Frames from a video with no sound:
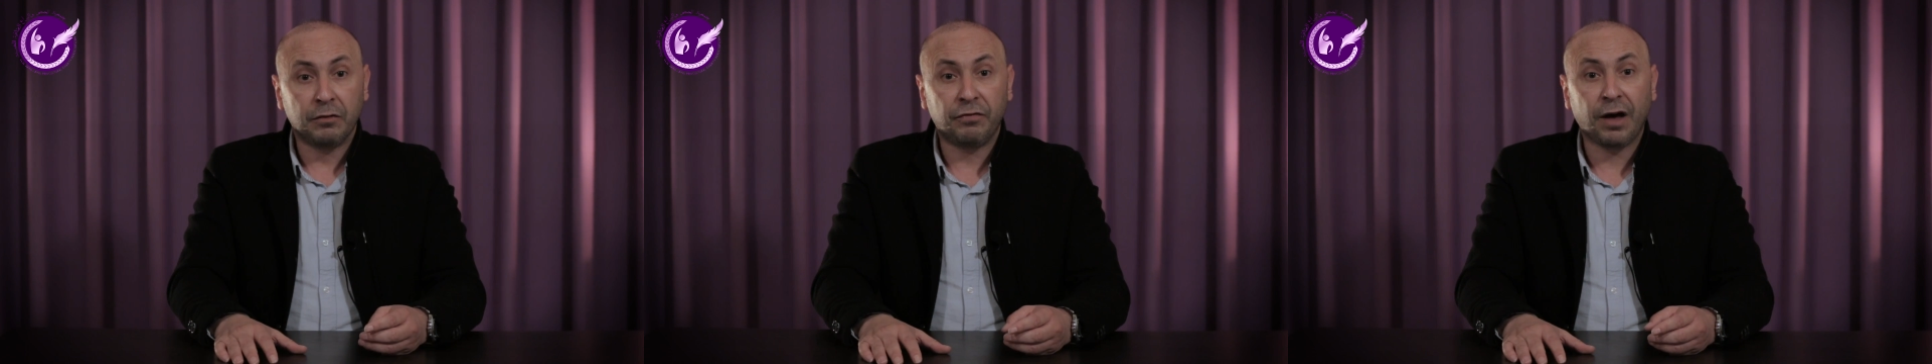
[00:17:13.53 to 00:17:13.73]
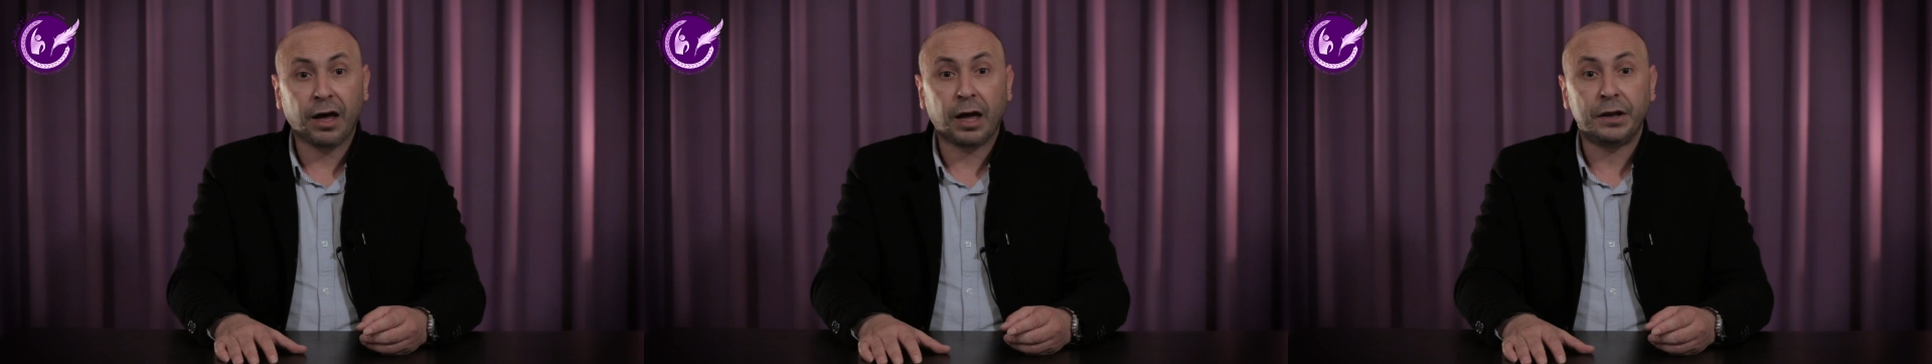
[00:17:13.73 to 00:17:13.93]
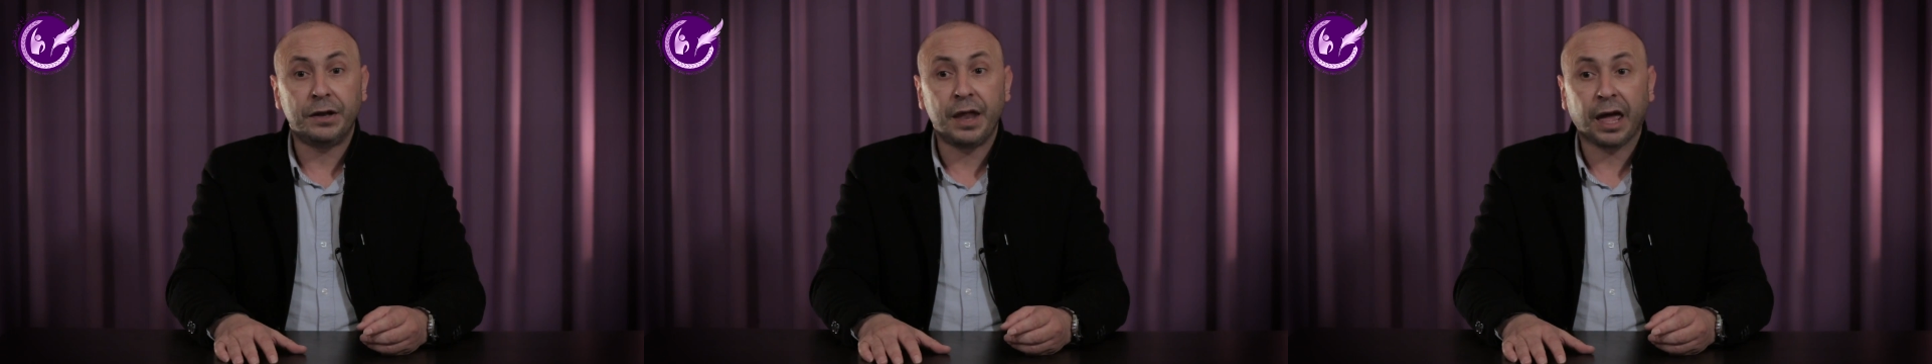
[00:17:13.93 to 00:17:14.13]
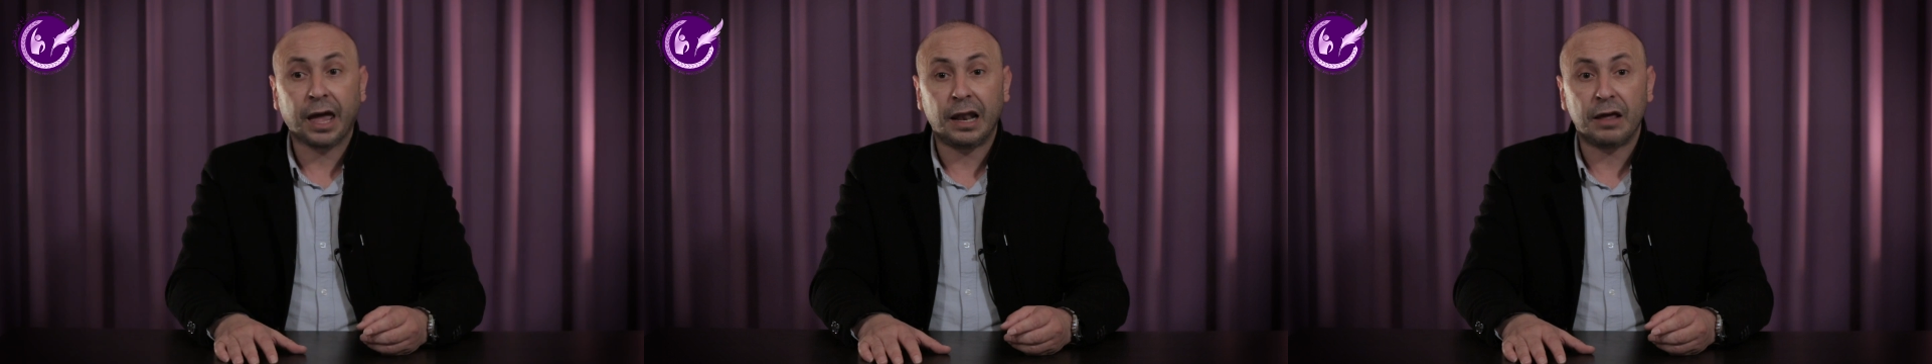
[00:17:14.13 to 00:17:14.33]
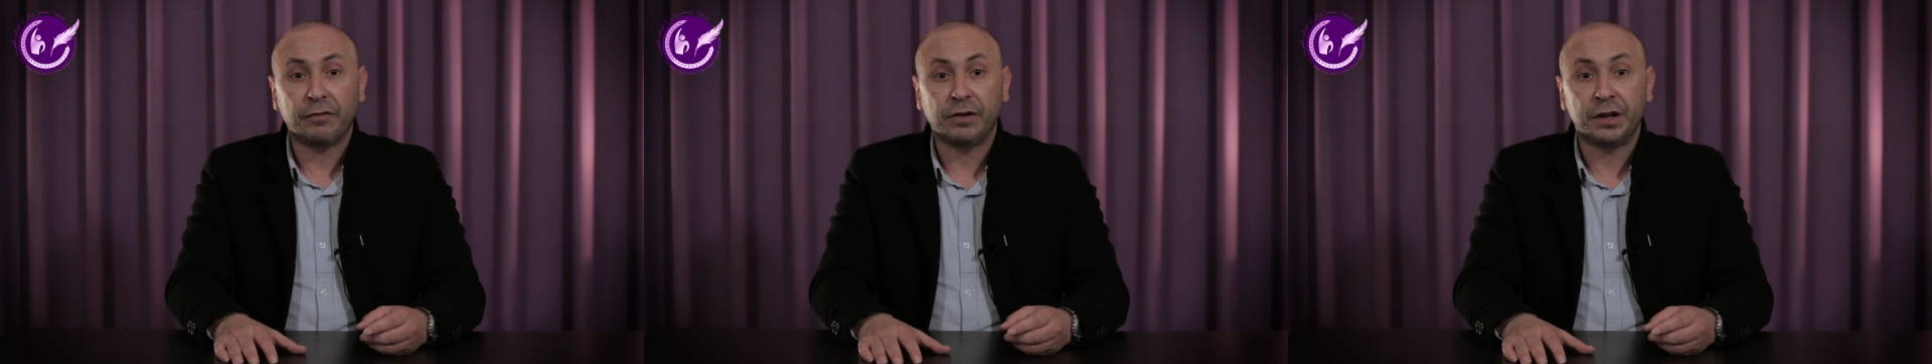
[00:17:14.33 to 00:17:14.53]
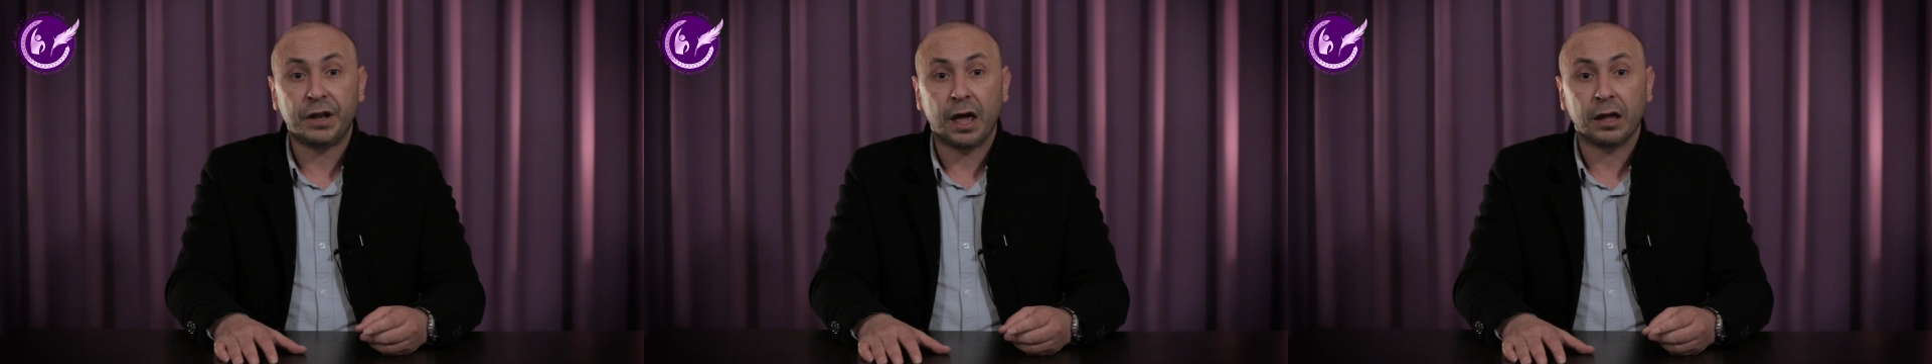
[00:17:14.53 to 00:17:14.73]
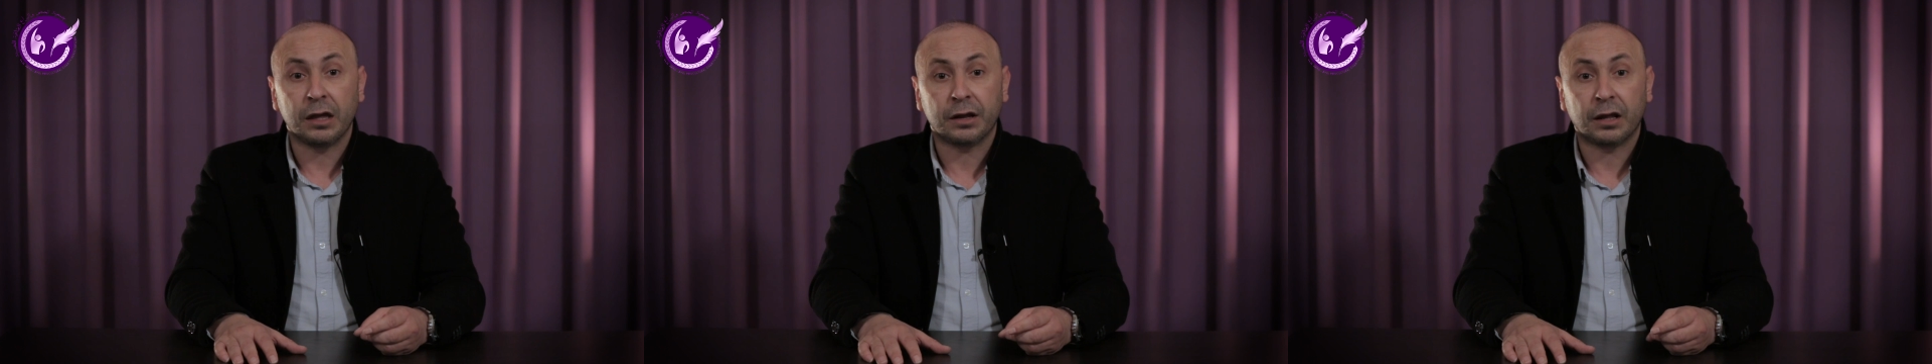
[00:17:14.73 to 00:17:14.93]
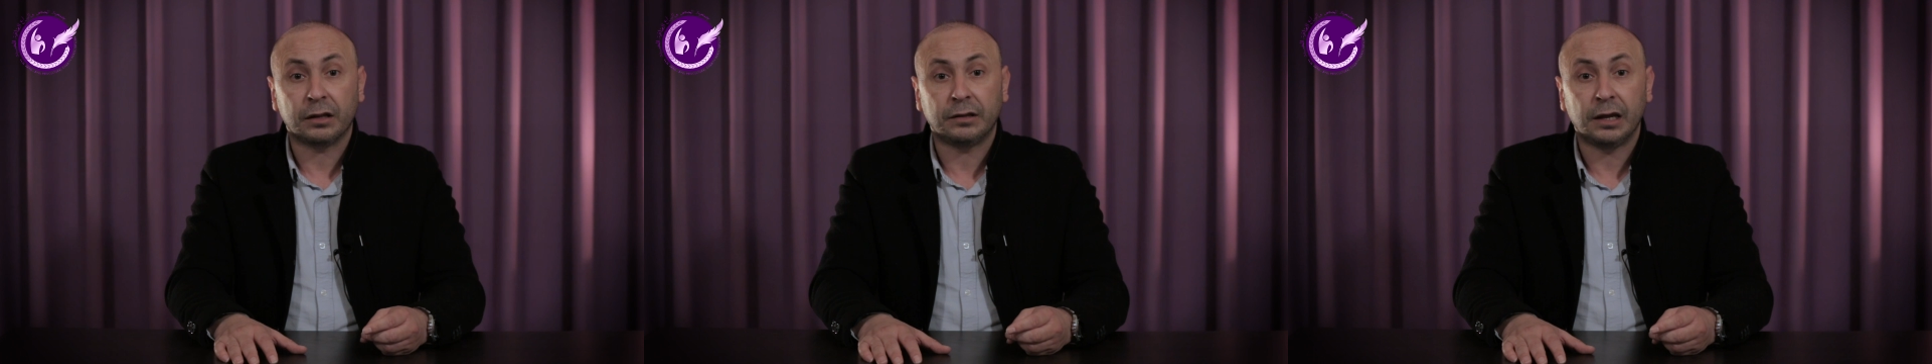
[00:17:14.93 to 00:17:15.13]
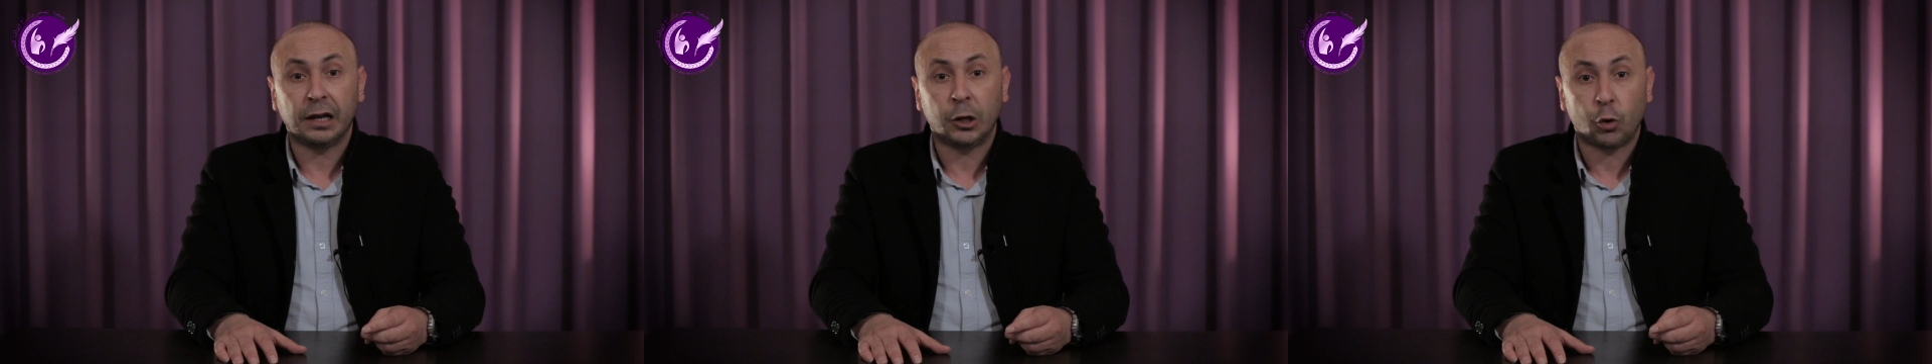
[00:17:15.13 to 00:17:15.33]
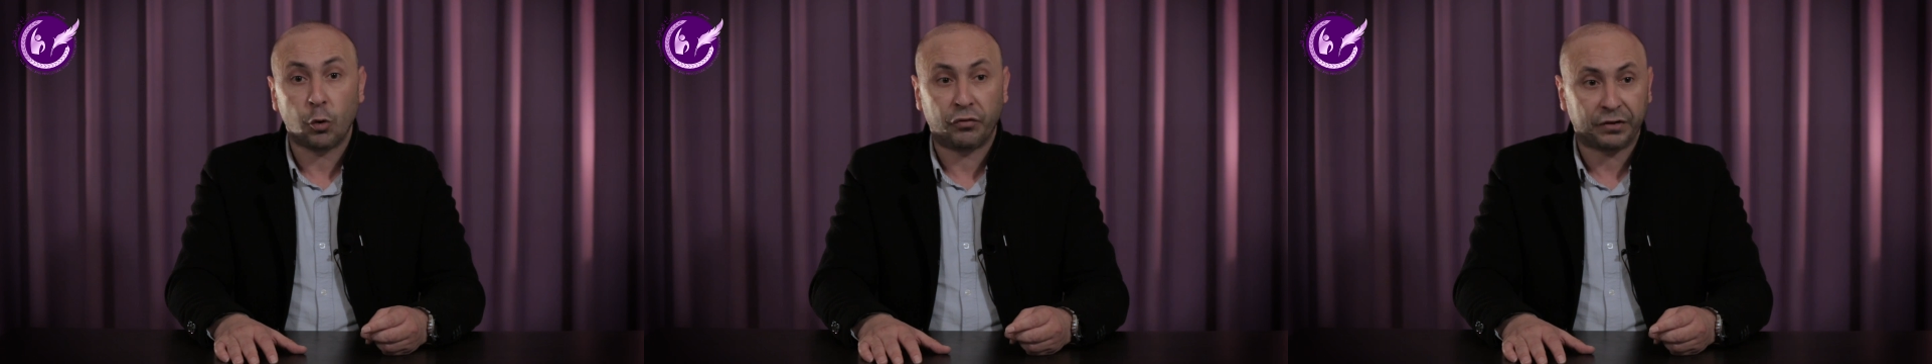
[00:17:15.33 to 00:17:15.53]
فقد دخل في دائره
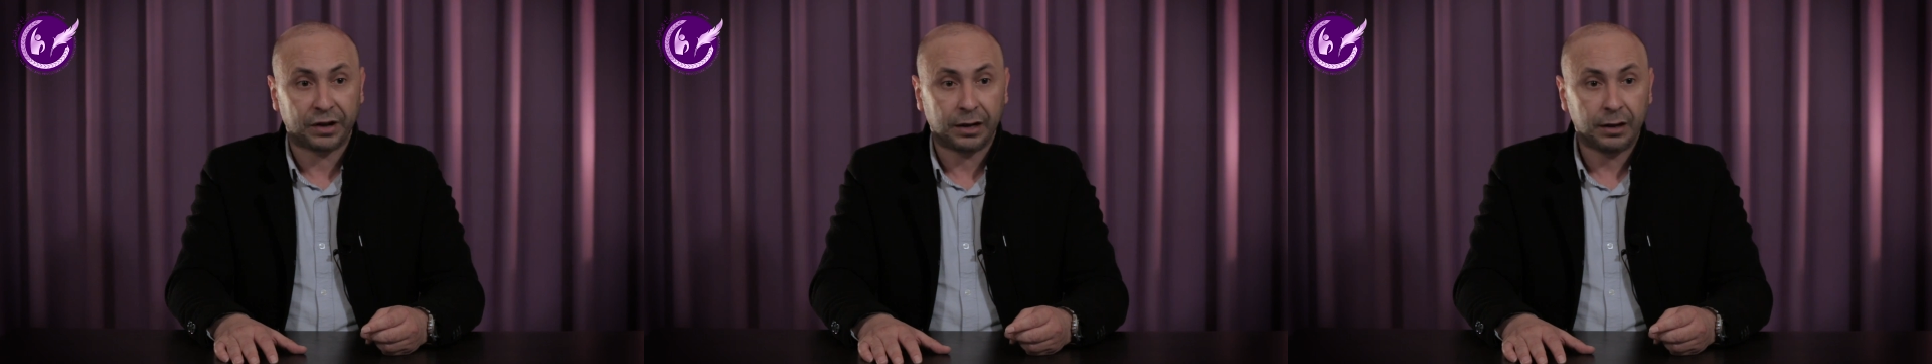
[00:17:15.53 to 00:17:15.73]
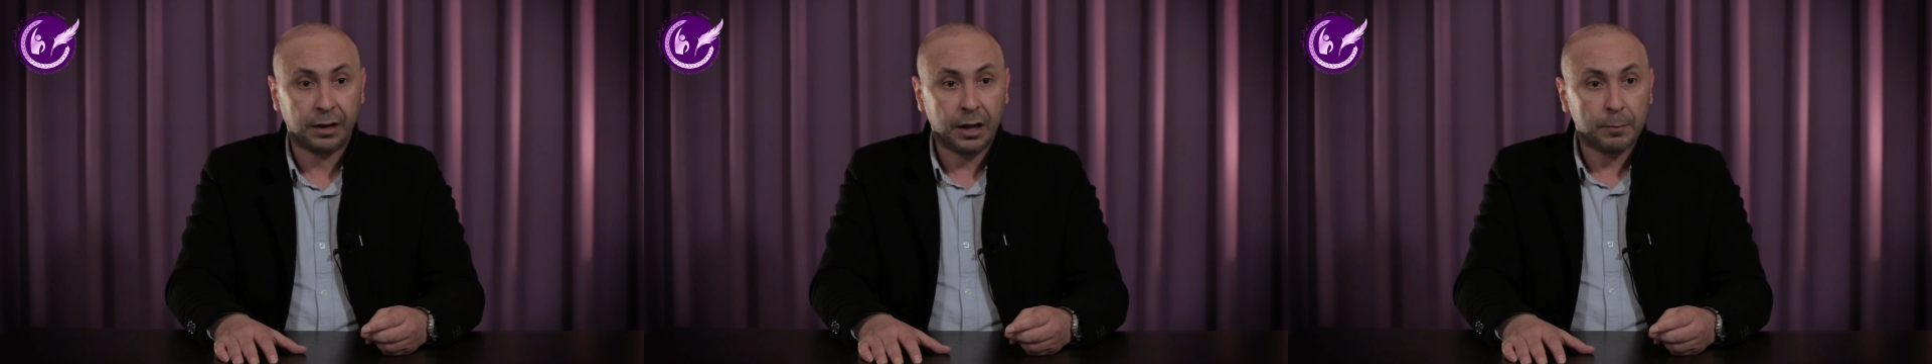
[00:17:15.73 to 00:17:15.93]
الكفر